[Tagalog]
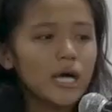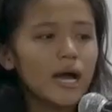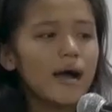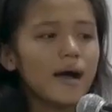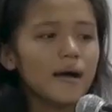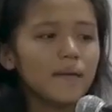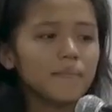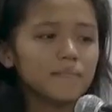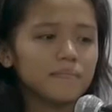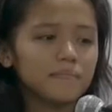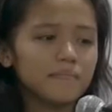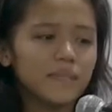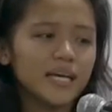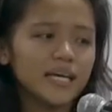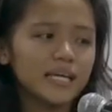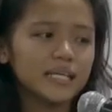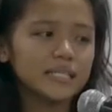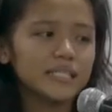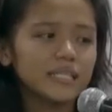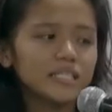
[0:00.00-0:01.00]
Um,
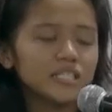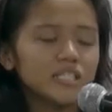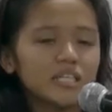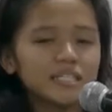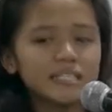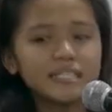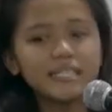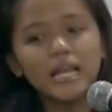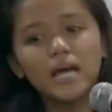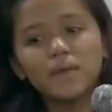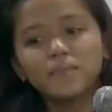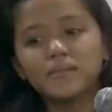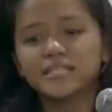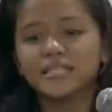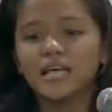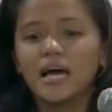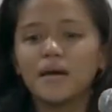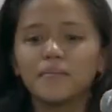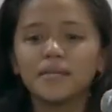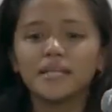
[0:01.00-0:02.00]
may isa siyang sinabi
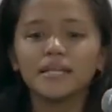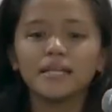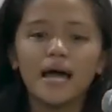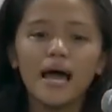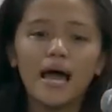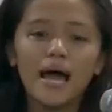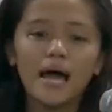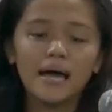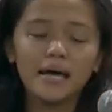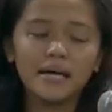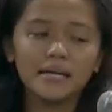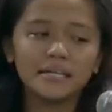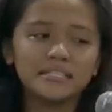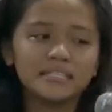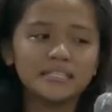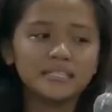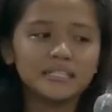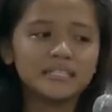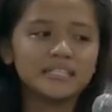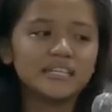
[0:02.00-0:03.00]
sa amin na
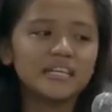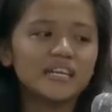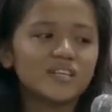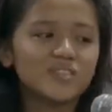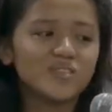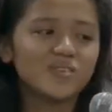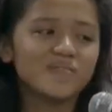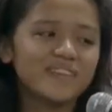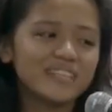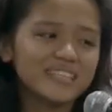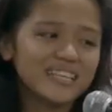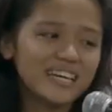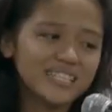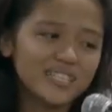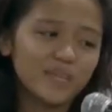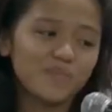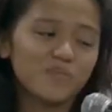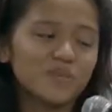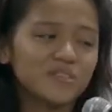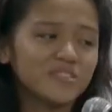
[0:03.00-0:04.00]
dumatak
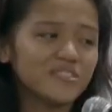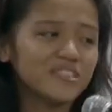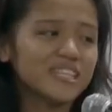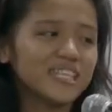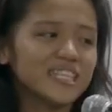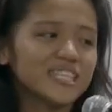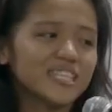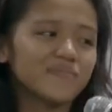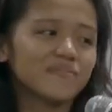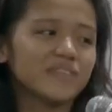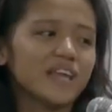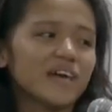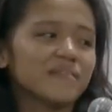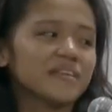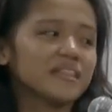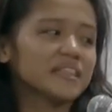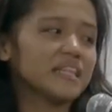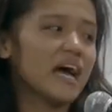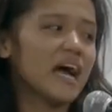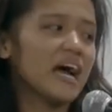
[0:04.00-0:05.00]
sa puso't isip
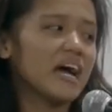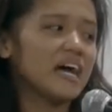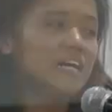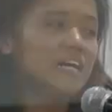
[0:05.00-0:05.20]
namin na